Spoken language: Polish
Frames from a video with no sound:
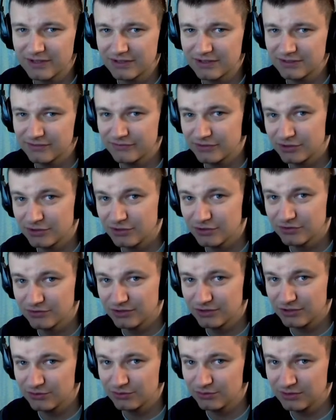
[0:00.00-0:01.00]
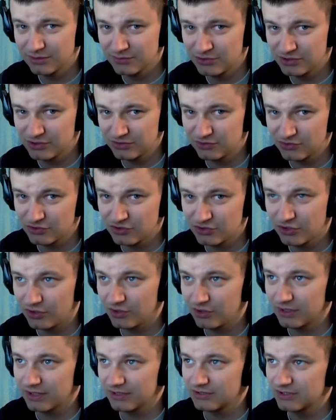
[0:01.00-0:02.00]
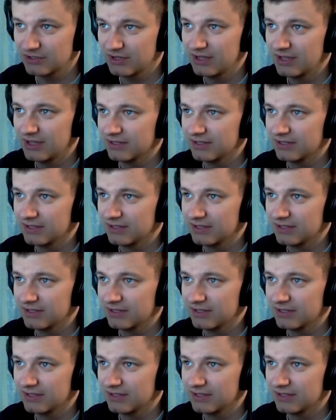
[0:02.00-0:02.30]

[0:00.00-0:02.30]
razy w tygodniu, jak uda mi się coś dograć.